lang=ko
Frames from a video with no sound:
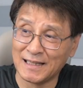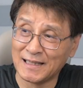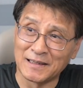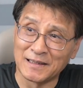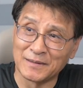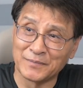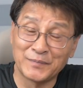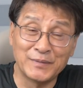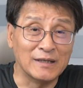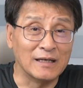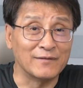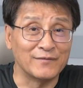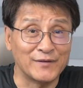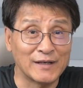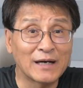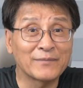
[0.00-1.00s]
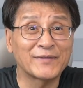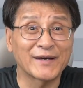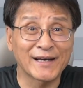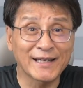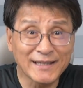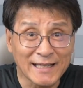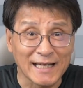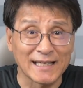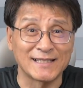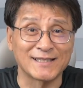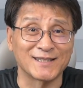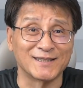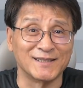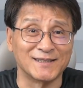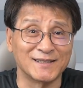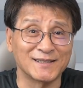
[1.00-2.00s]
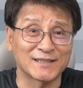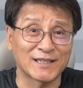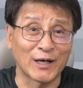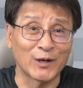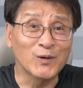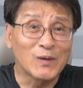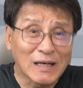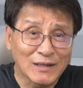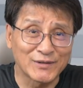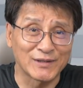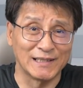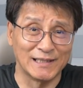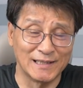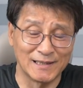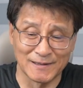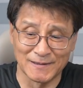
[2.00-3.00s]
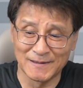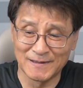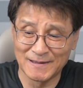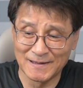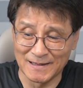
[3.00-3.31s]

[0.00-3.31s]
어, 비아 페라타에서 사용할 수 있는